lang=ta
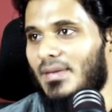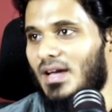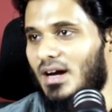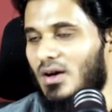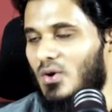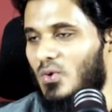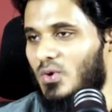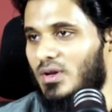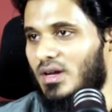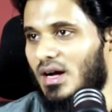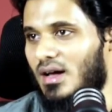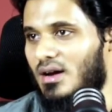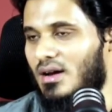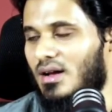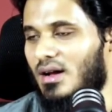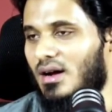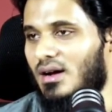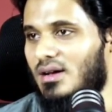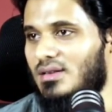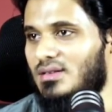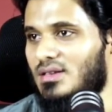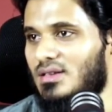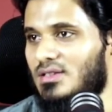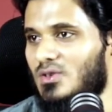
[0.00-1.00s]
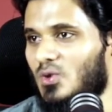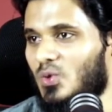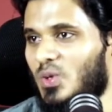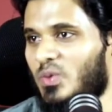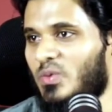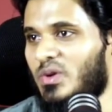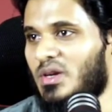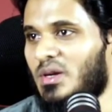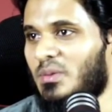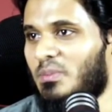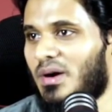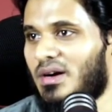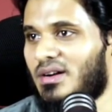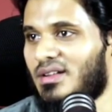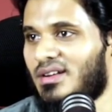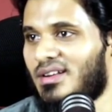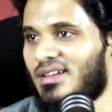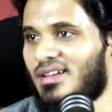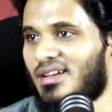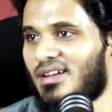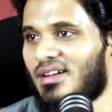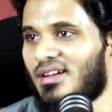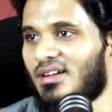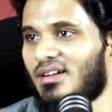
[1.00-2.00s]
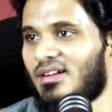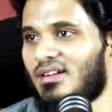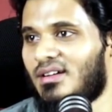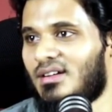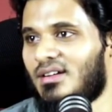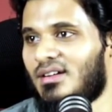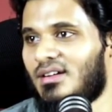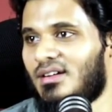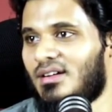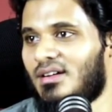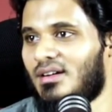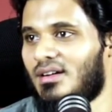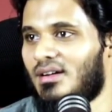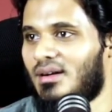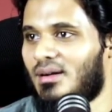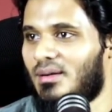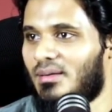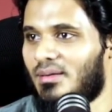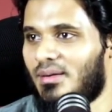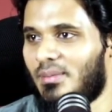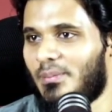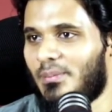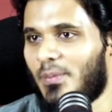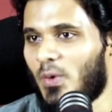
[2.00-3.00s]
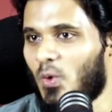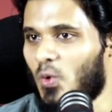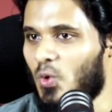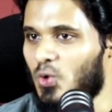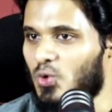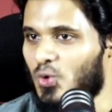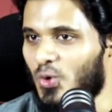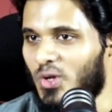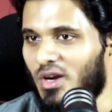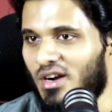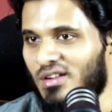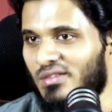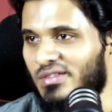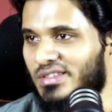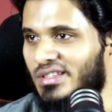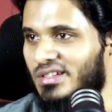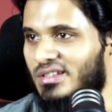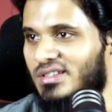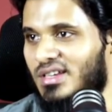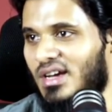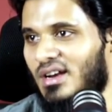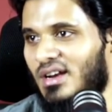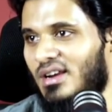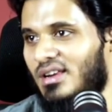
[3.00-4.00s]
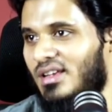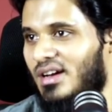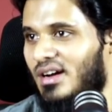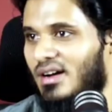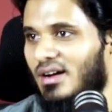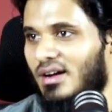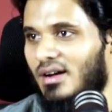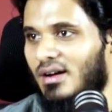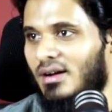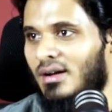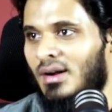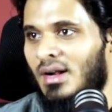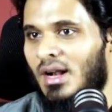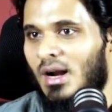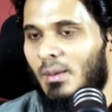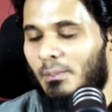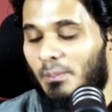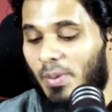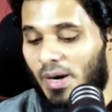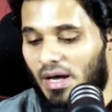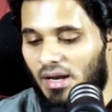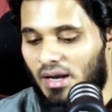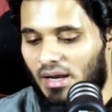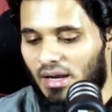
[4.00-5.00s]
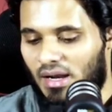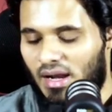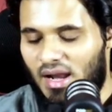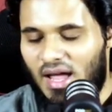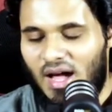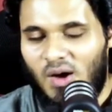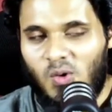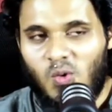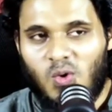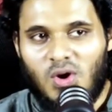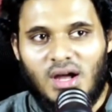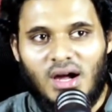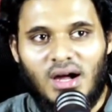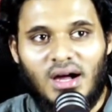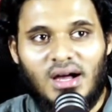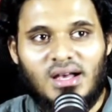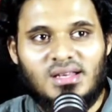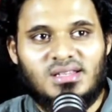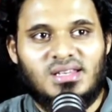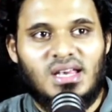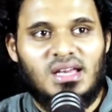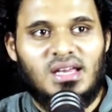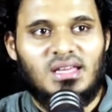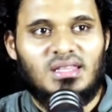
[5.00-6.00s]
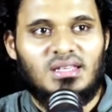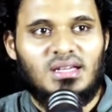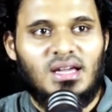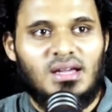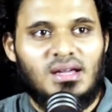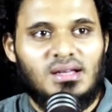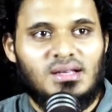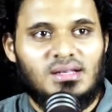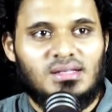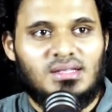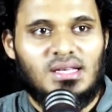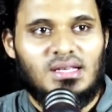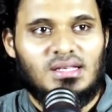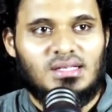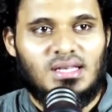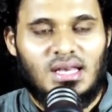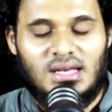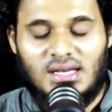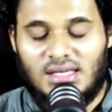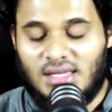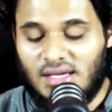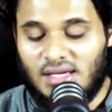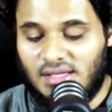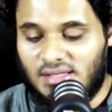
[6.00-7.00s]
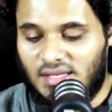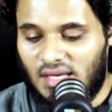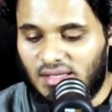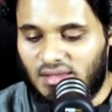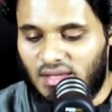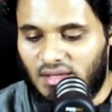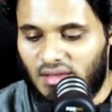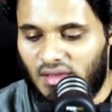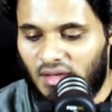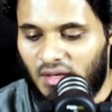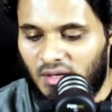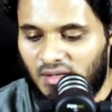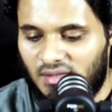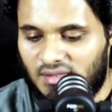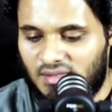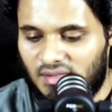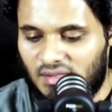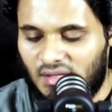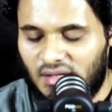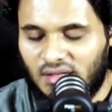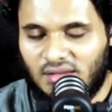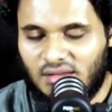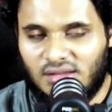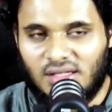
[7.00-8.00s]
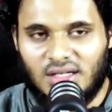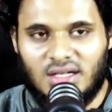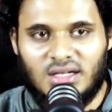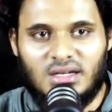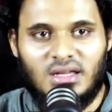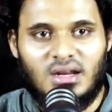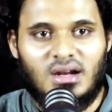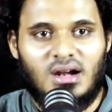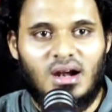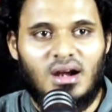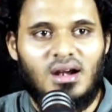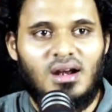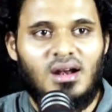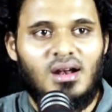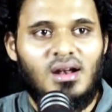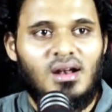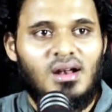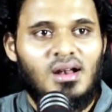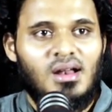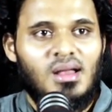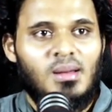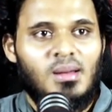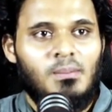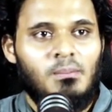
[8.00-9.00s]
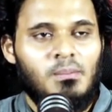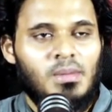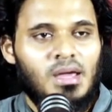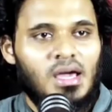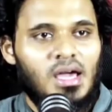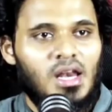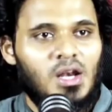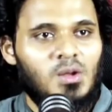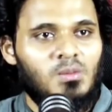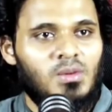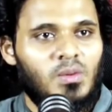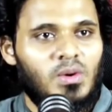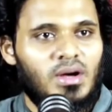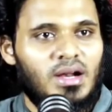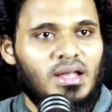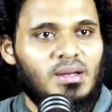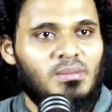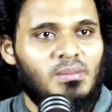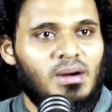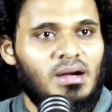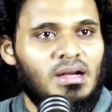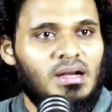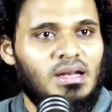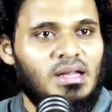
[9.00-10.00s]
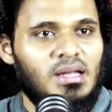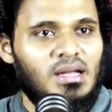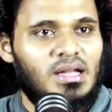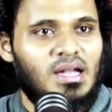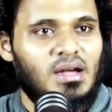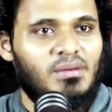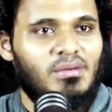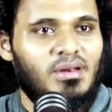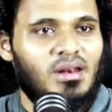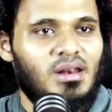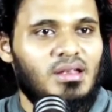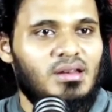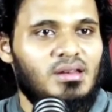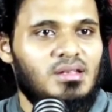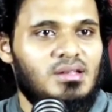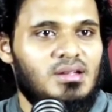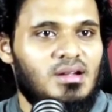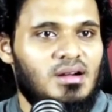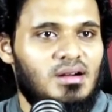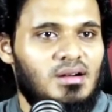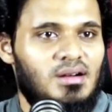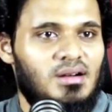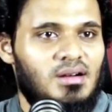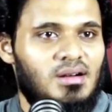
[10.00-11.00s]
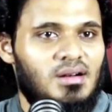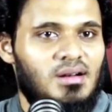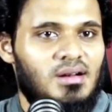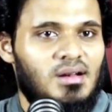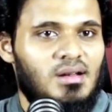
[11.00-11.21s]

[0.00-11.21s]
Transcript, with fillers: யாருடைய யாருக்காக செஞ்ச உதவியை நிப்பாட்டுறீங்க இப்போ உங்கள் சூழ்நிலை வந்துருச்சா இல்லையா அங்கே பல்லாவுக்காக செய்தி செய்த செய்ததை நிறுத்துகிறீர்கள் மேலும் அவரை மன்னிக்கவில்லை நீங்கள்